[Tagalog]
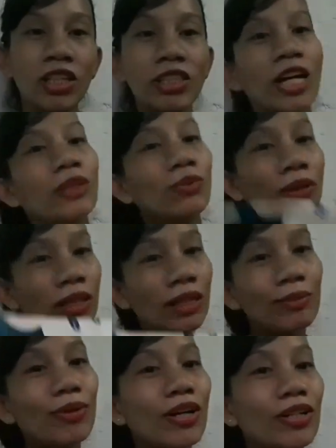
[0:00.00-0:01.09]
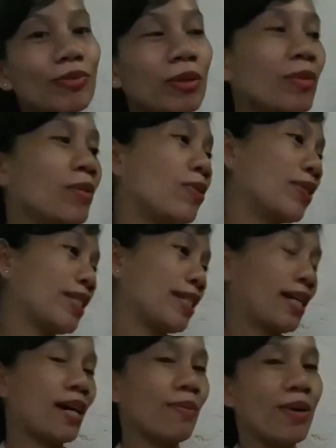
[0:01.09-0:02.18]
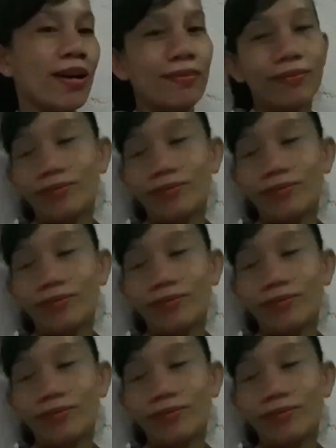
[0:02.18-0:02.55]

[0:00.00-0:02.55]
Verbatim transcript: inch at wag na rin po kayo magbabawas ng haba.